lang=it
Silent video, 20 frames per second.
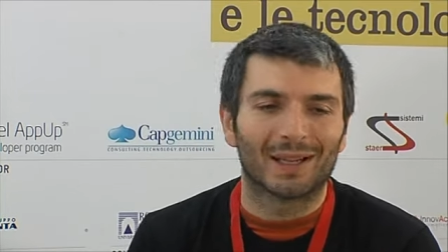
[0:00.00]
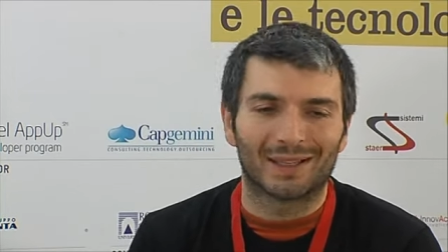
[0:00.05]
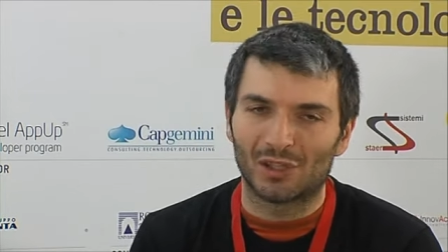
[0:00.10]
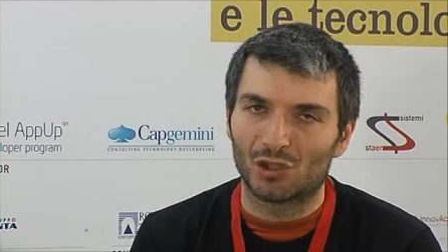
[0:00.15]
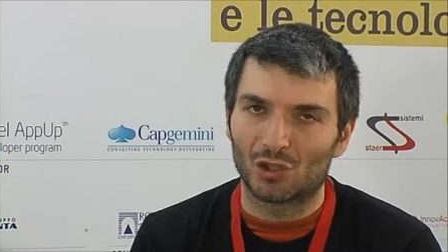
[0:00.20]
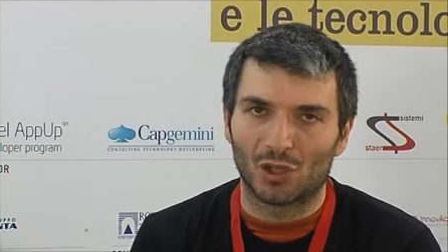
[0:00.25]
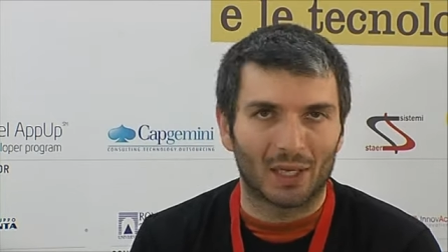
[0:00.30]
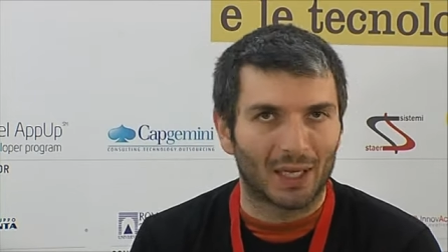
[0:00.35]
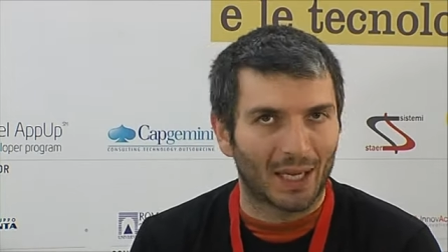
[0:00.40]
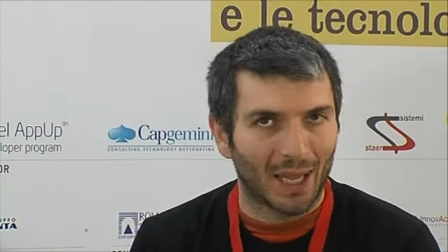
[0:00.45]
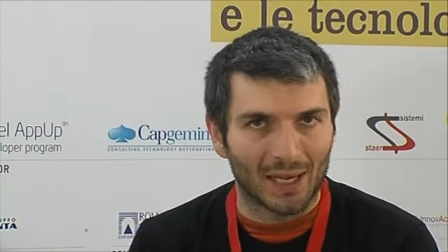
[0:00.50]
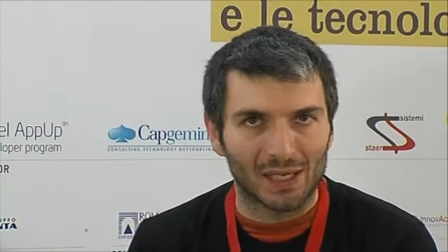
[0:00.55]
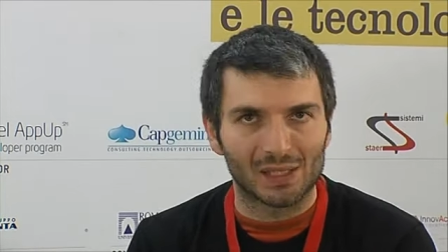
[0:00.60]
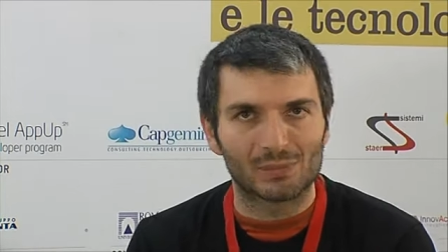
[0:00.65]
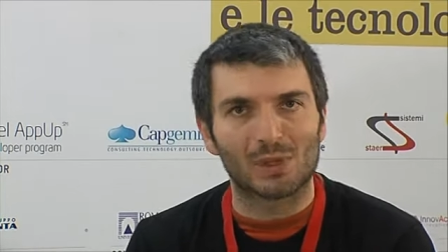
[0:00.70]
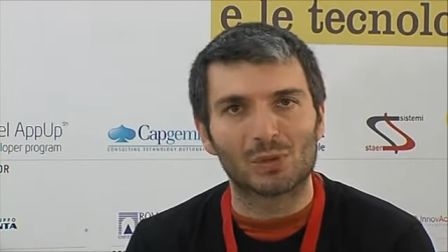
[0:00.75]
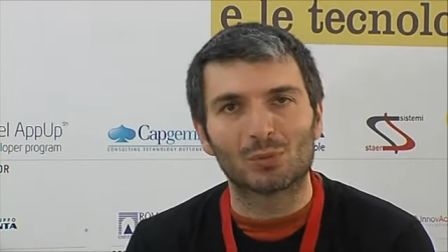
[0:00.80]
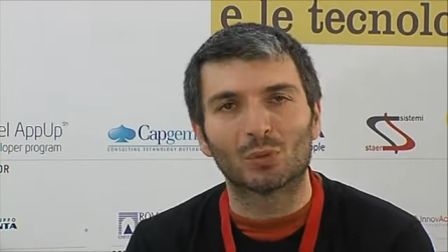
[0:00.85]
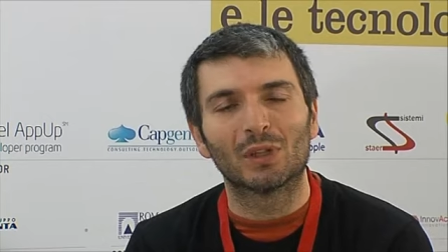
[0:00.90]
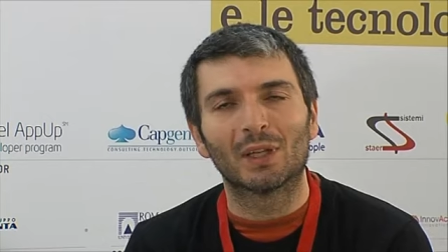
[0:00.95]
ricercare
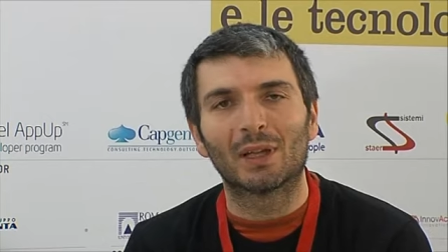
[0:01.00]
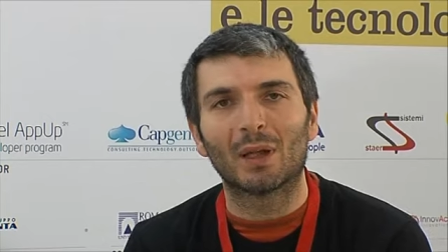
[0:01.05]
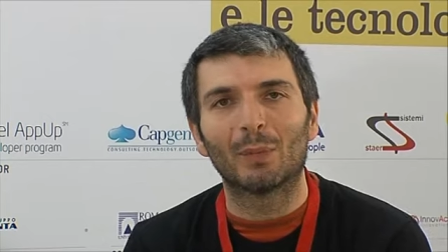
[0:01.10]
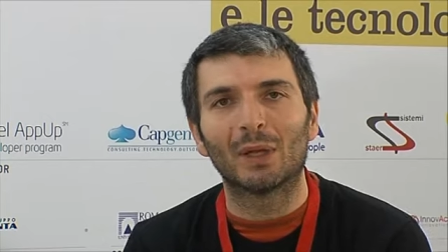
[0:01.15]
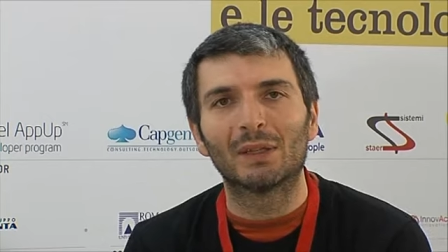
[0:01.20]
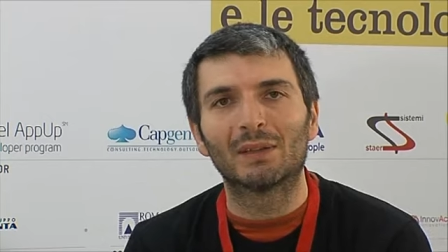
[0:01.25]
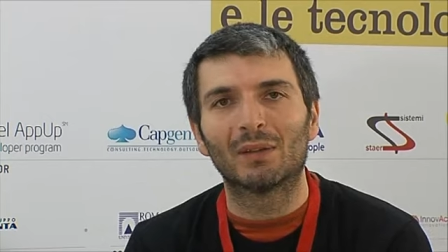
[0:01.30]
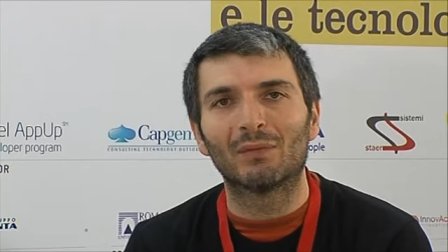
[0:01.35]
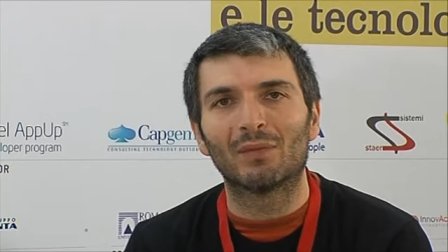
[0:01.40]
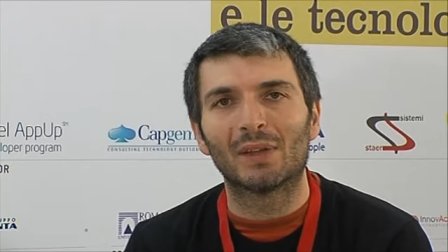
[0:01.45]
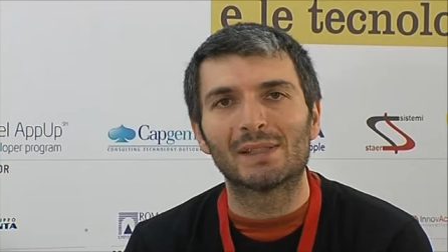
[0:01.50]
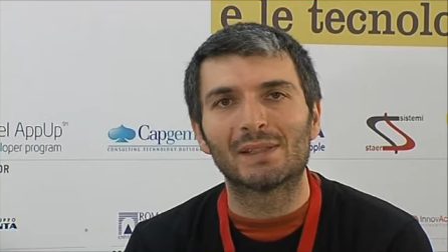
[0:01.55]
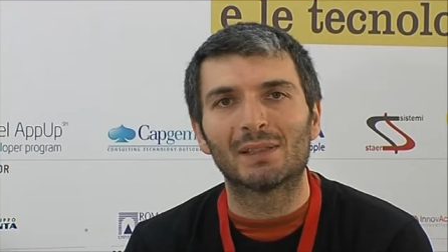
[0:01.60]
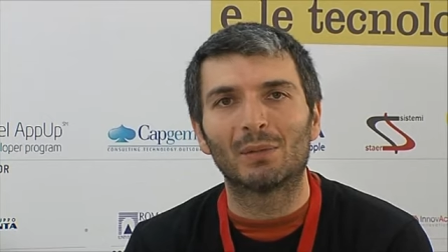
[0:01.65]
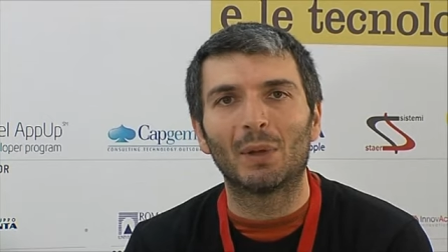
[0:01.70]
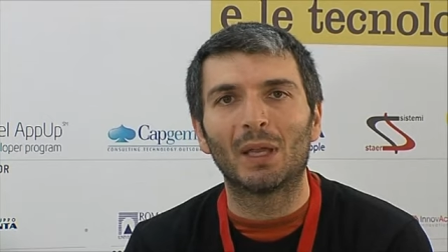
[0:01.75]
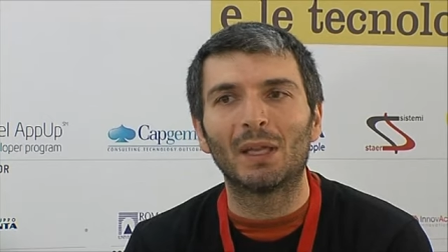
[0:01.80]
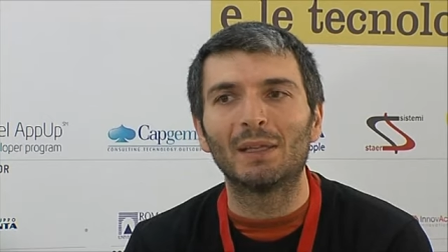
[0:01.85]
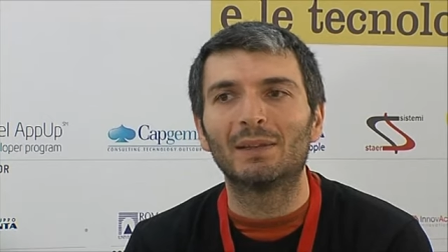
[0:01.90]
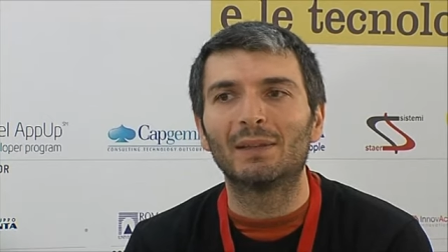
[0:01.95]
spasmodicamente
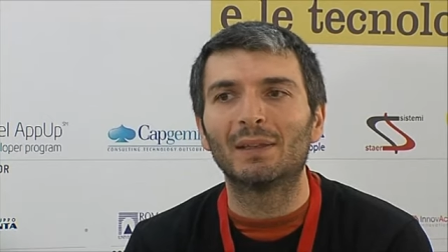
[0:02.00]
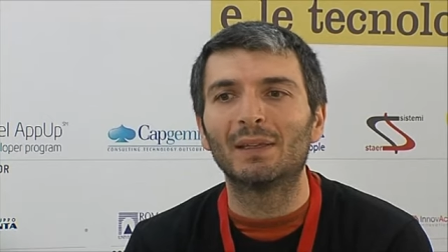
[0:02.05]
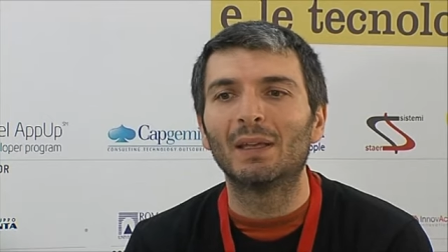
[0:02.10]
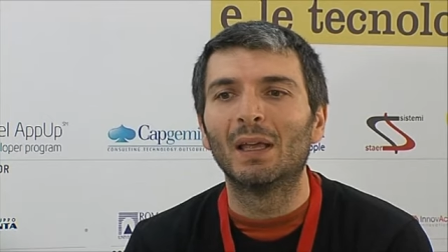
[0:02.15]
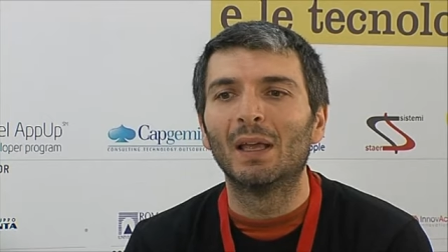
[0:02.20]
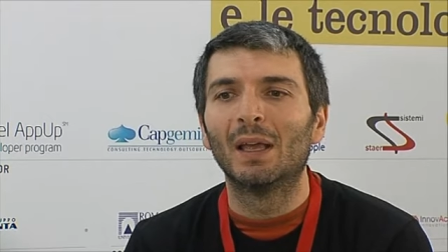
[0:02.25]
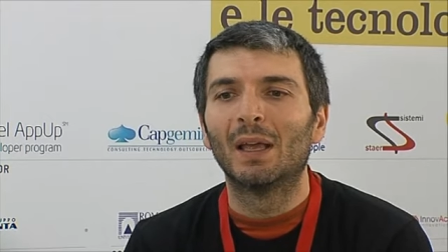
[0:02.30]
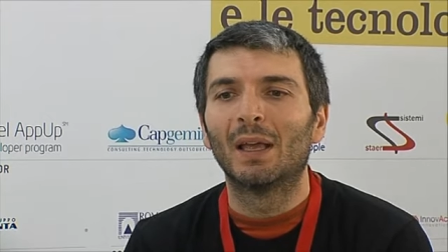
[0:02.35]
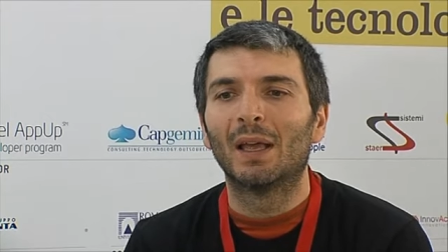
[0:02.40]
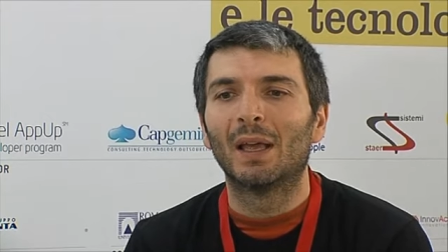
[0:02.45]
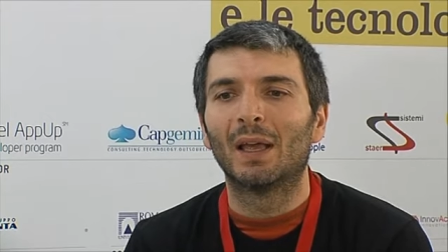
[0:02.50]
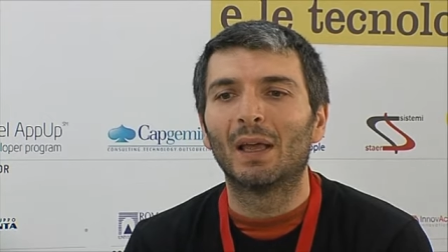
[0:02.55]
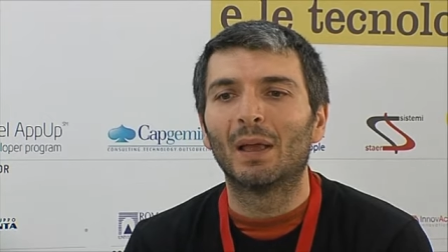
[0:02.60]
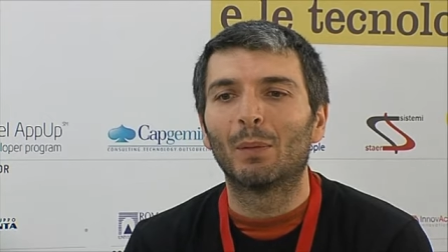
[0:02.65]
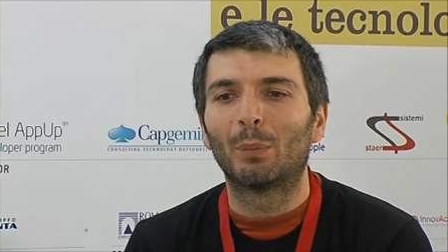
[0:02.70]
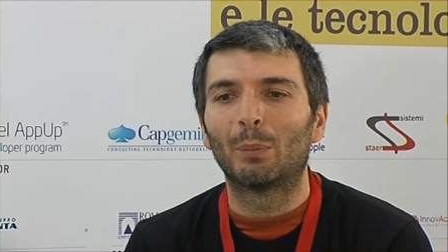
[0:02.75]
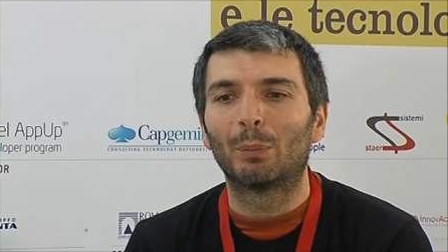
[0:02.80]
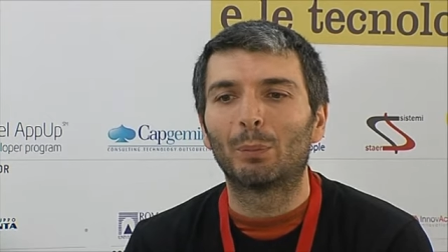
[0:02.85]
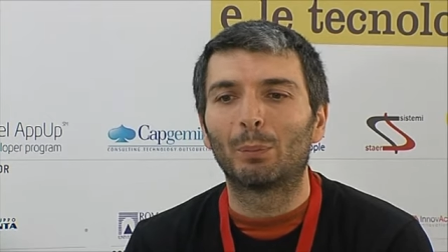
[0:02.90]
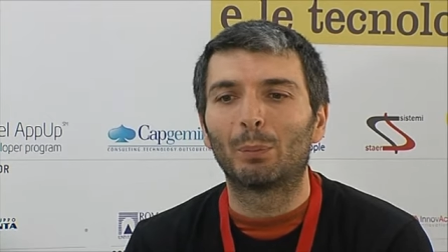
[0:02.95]
investimenti, eh,